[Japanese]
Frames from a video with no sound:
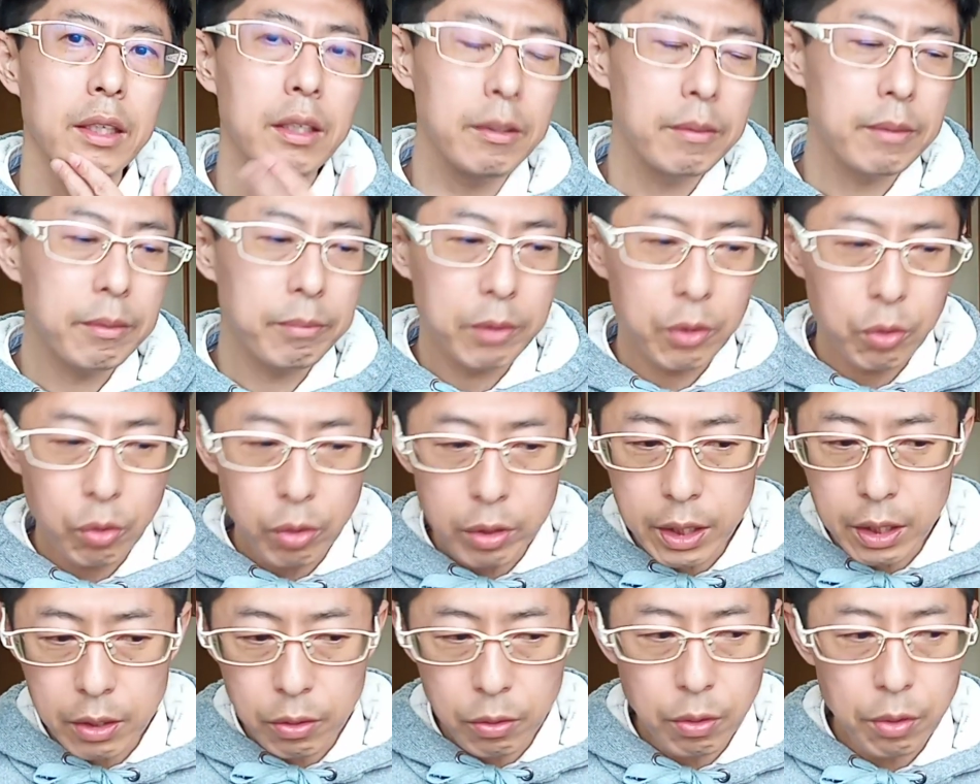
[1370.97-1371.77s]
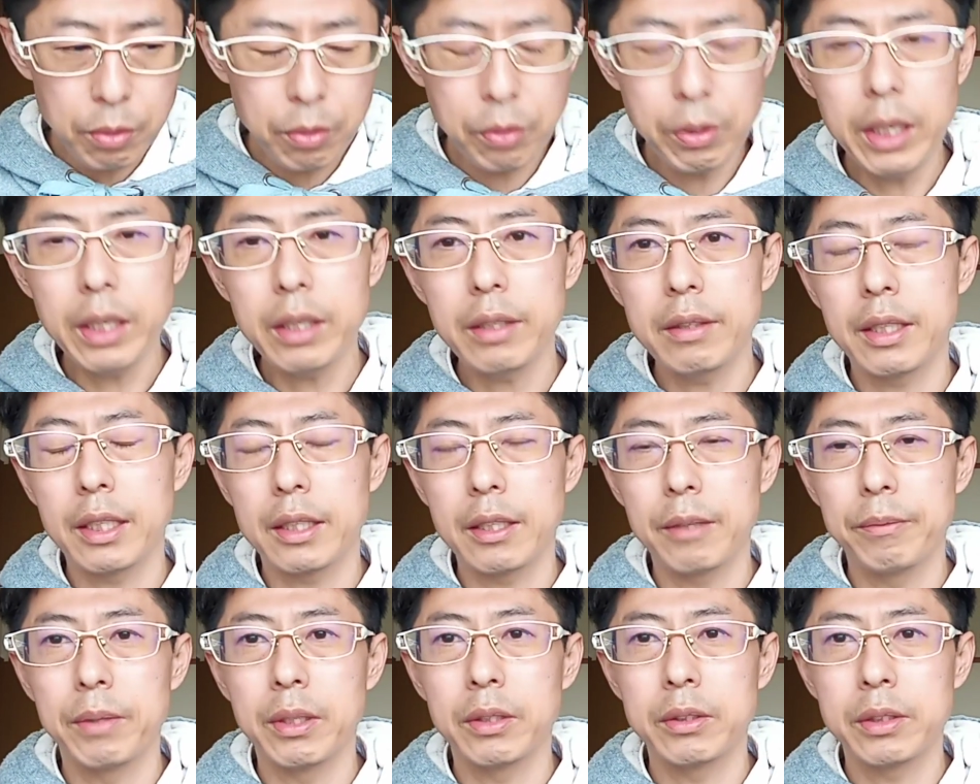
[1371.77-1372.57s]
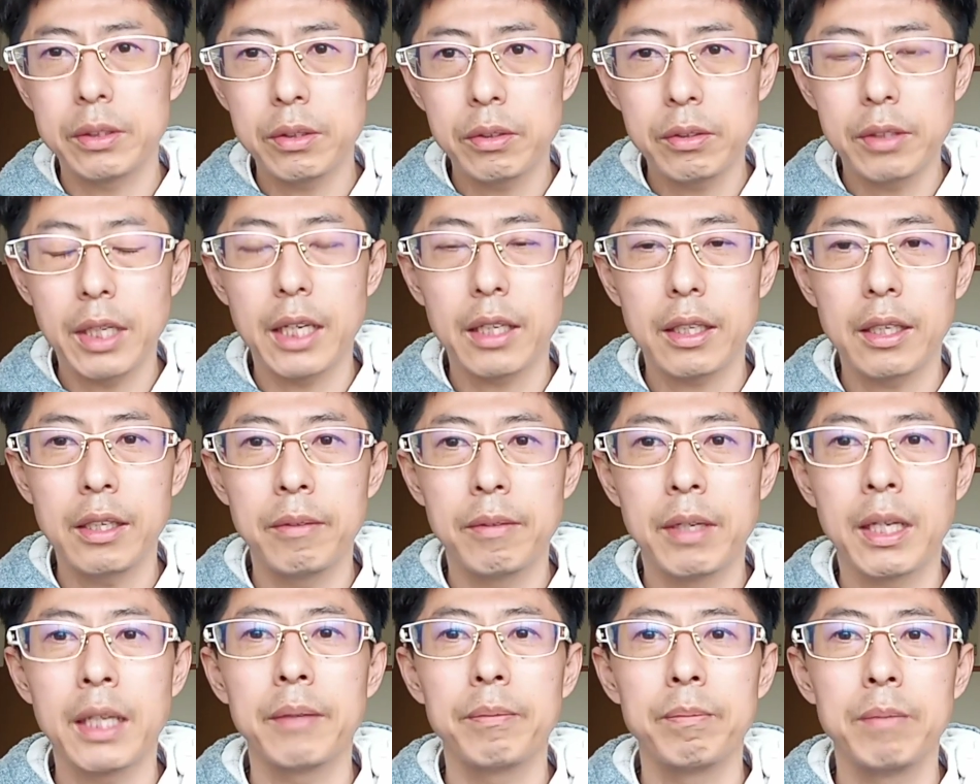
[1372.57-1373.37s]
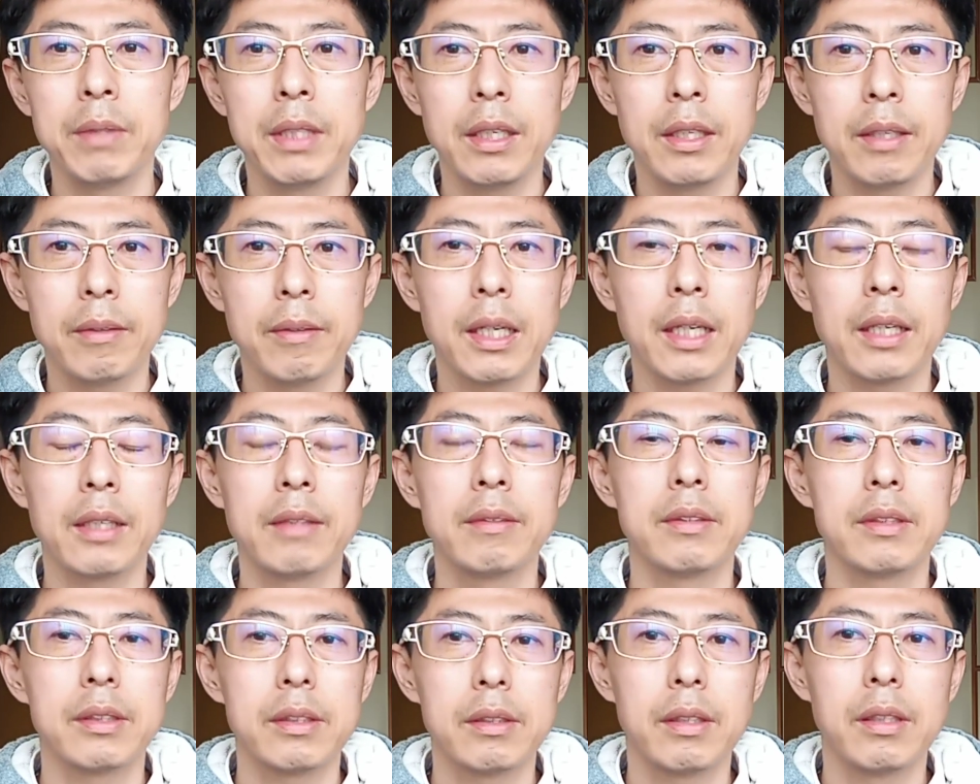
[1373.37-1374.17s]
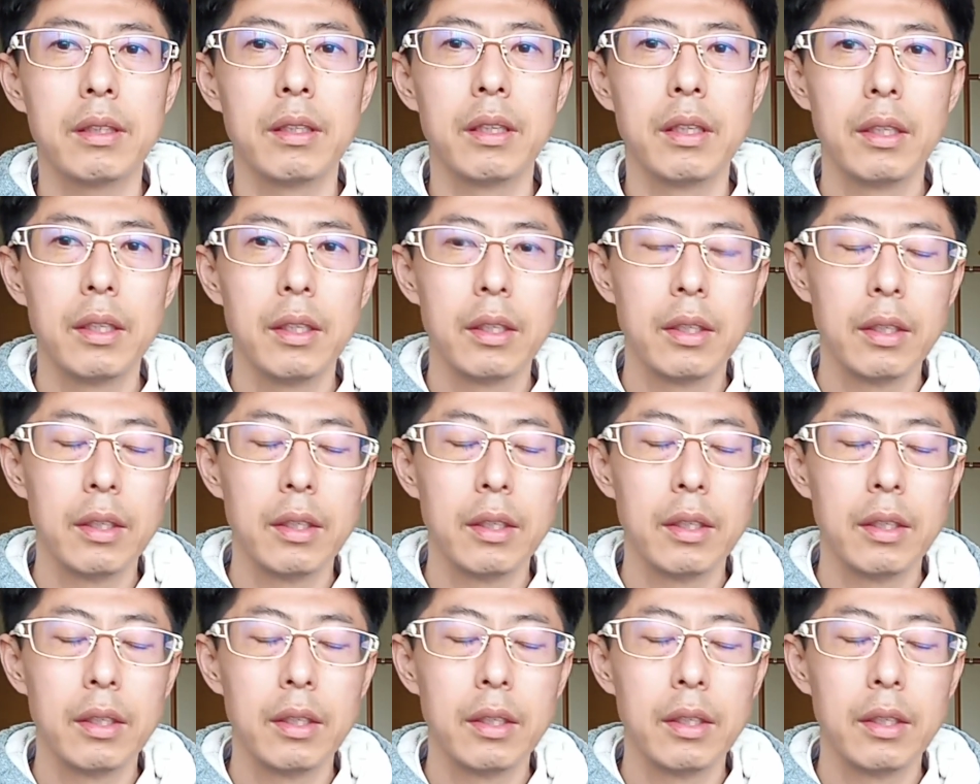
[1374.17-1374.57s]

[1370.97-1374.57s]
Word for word: 例えばもうこれは高校野球だったらうすごくはっきり見ていて分かるんですよ。